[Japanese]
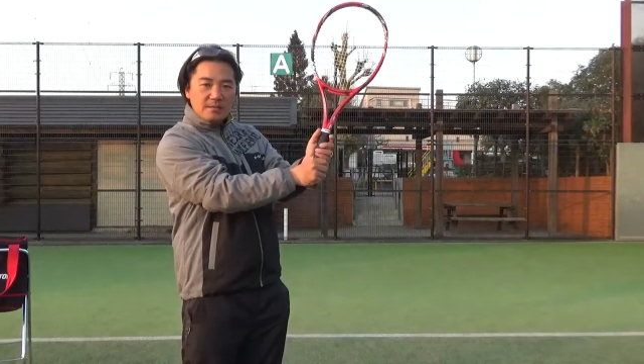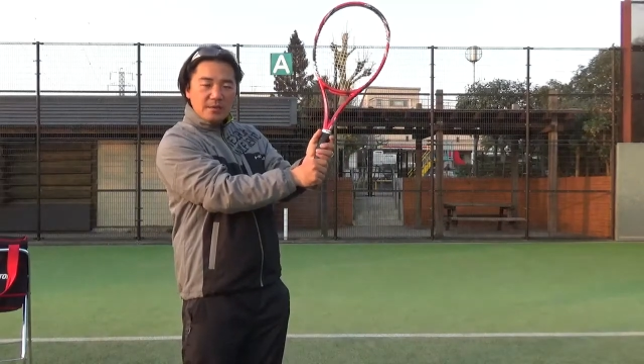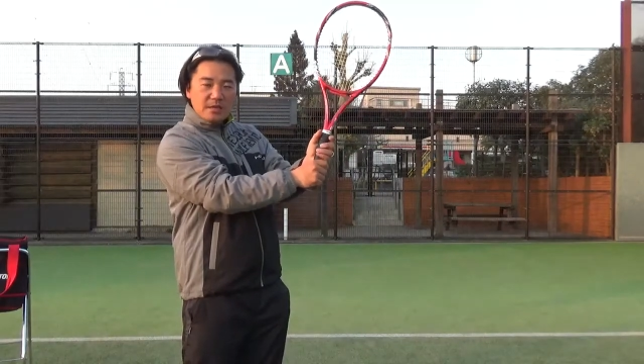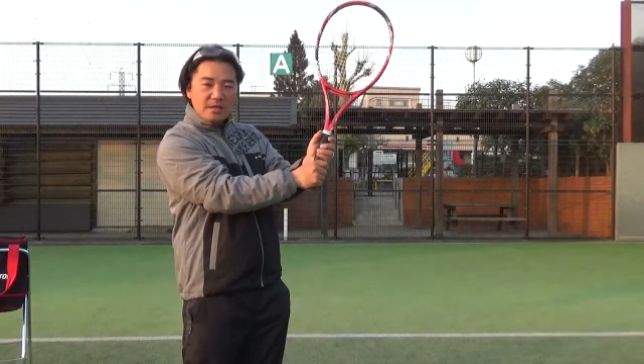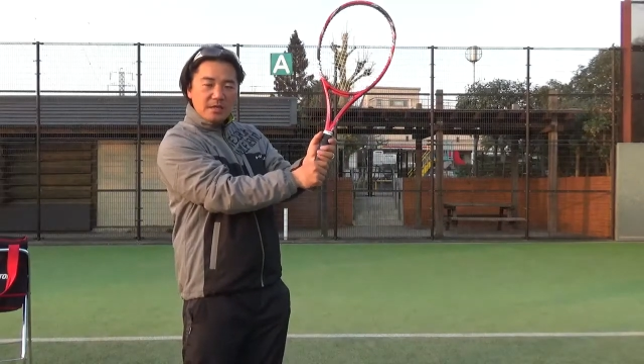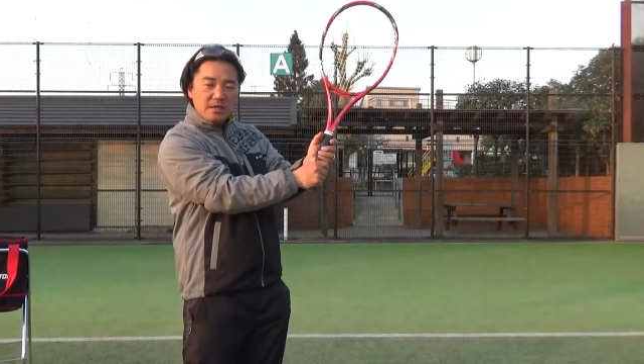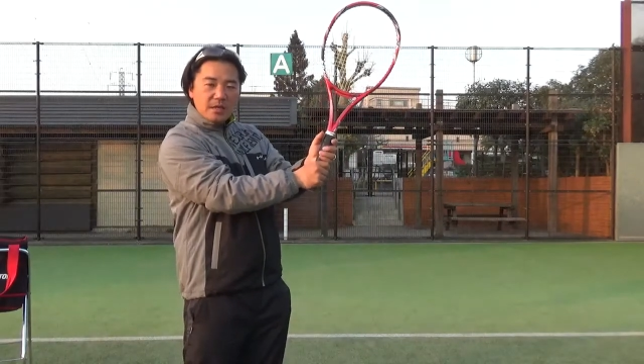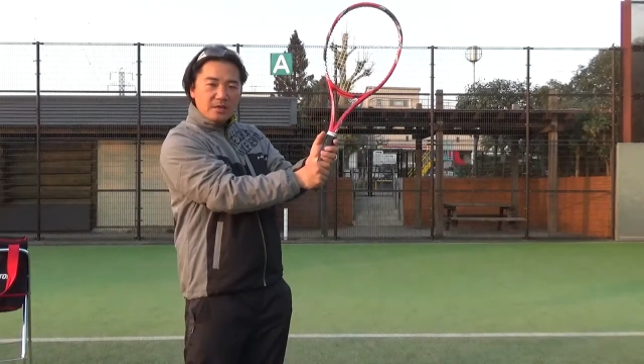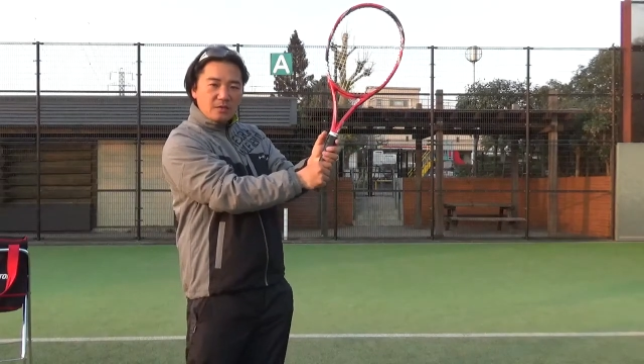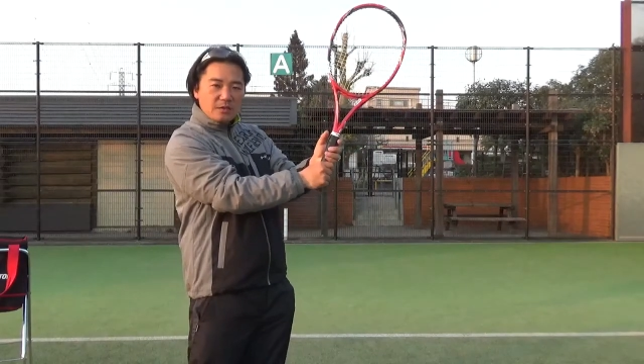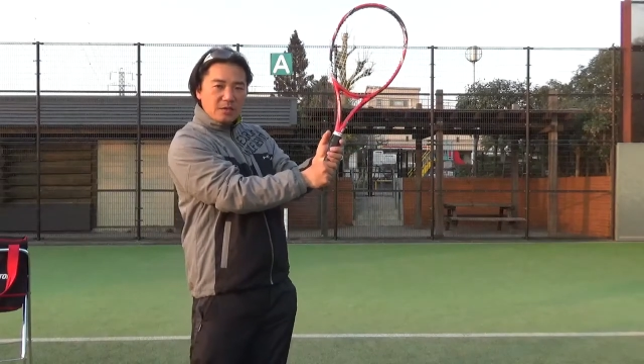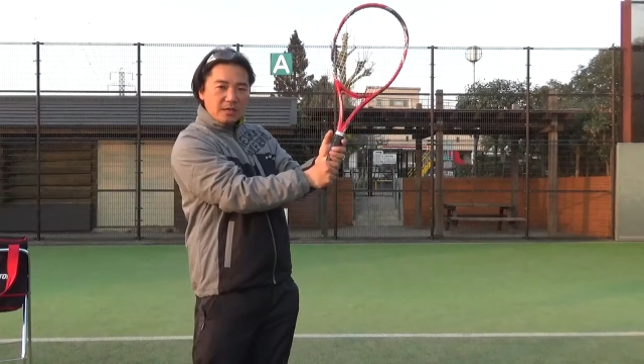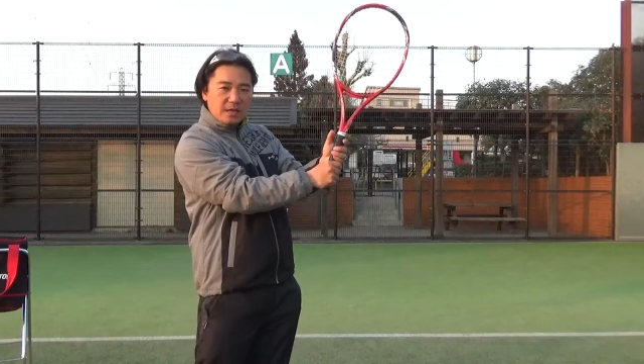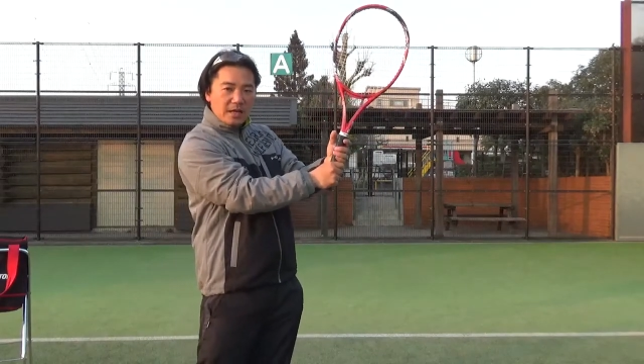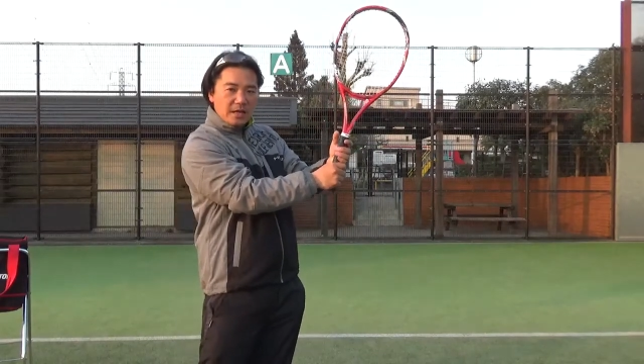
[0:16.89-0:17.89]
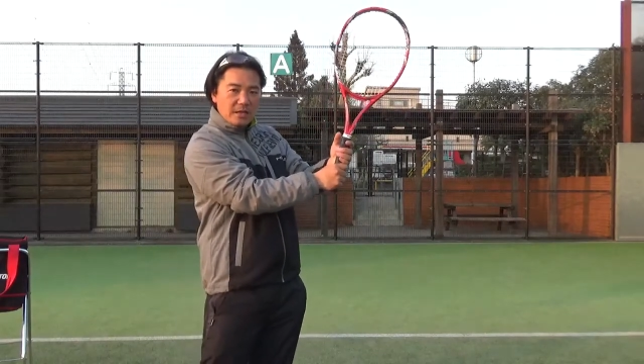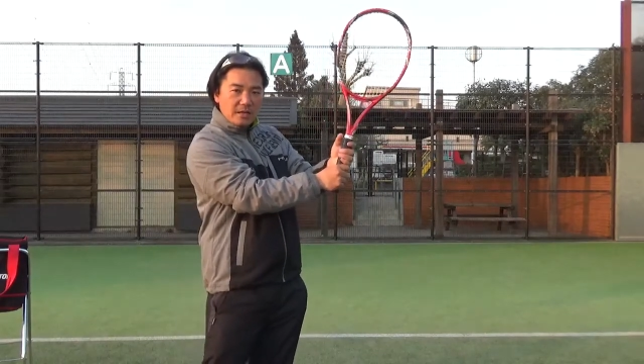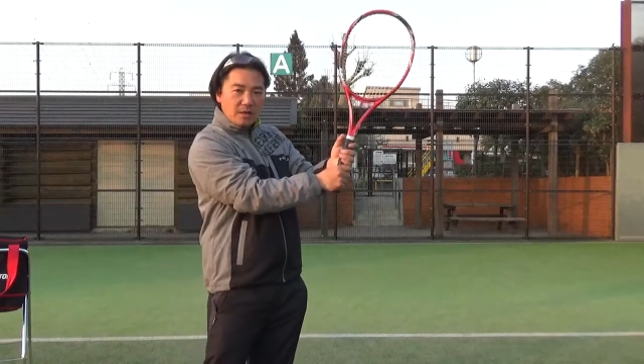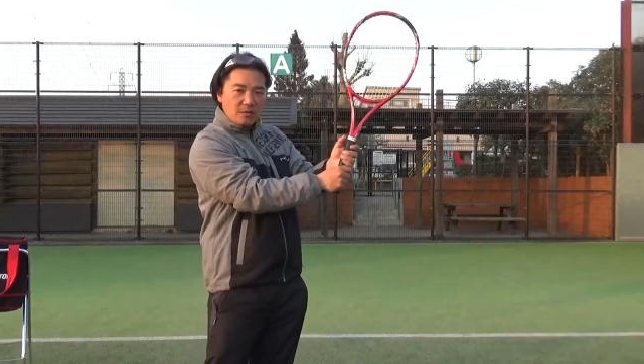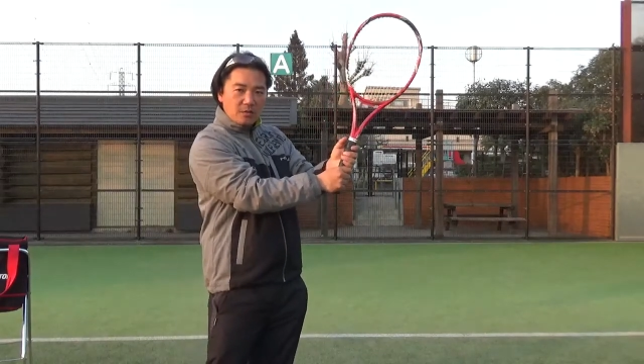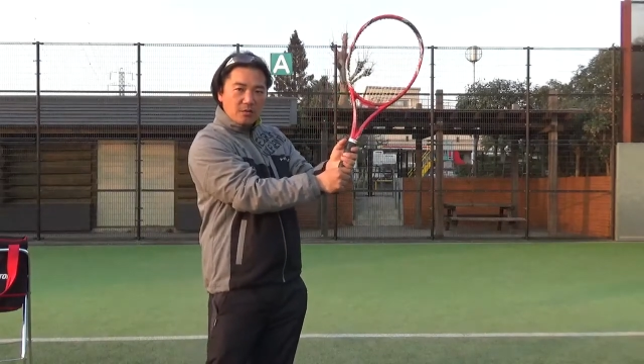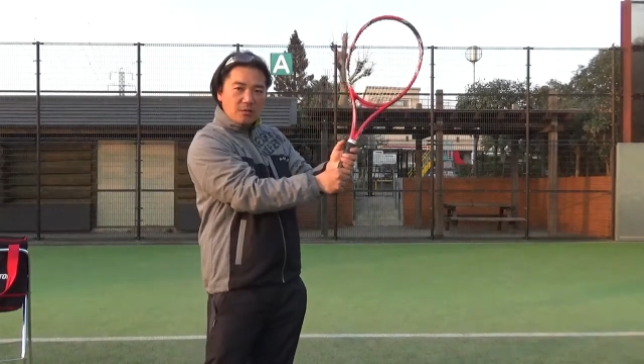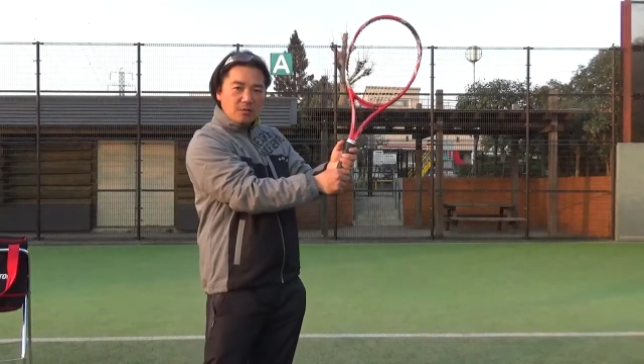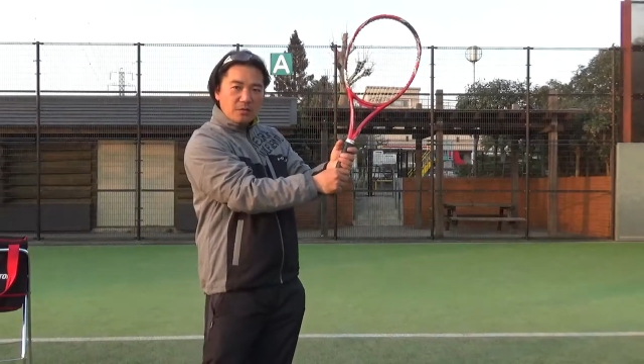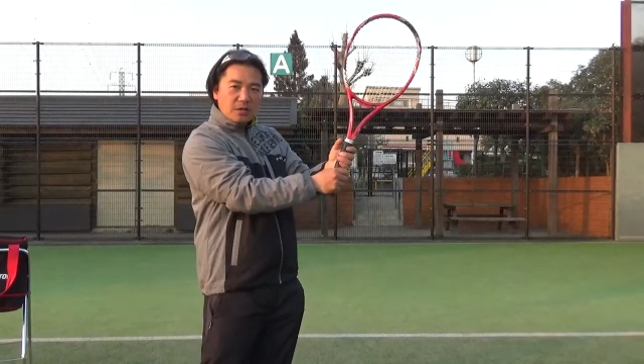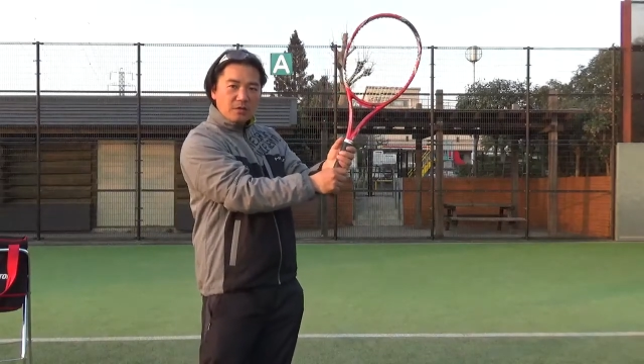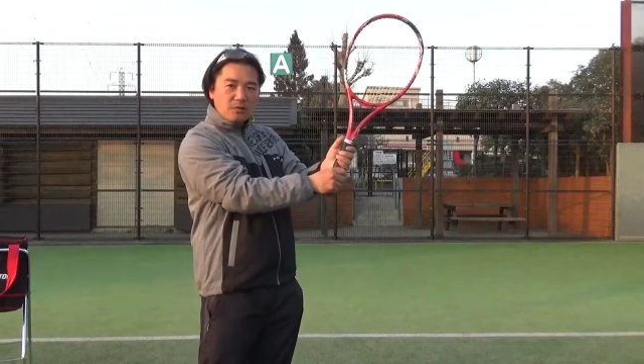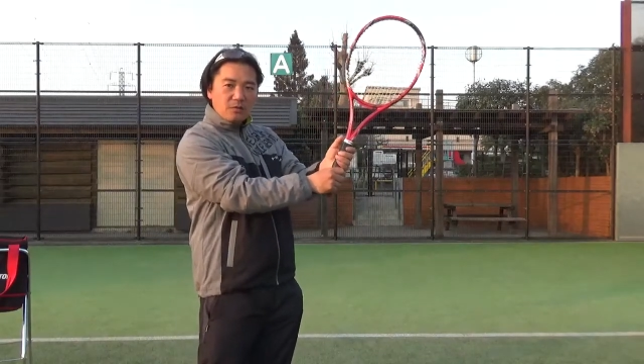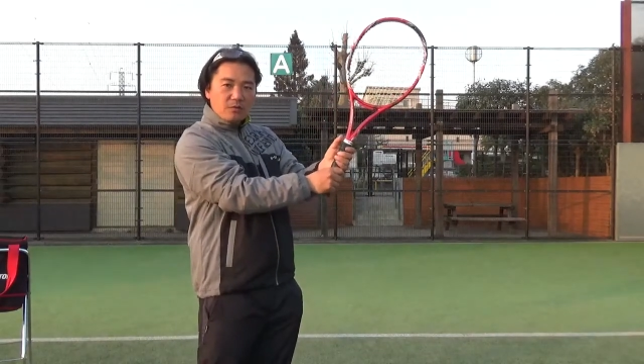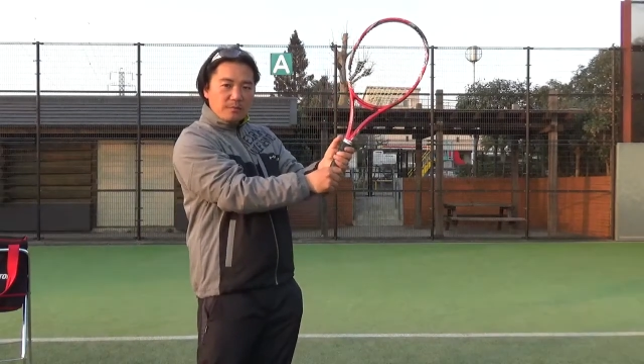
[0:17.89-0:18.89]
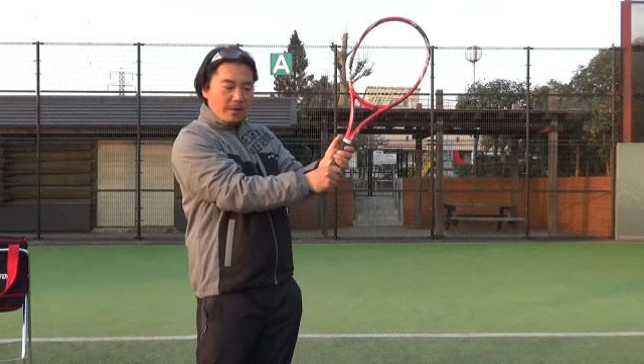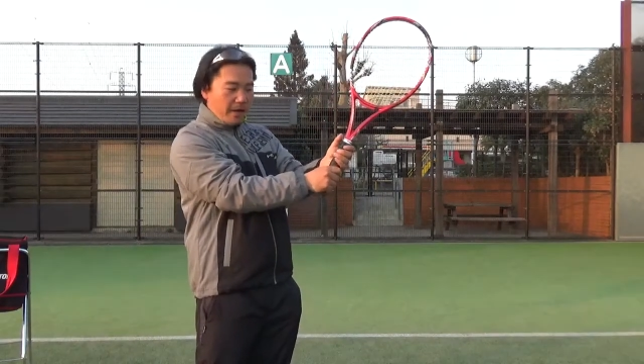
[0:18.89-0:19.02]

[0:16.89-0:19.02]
右手と左手を両手の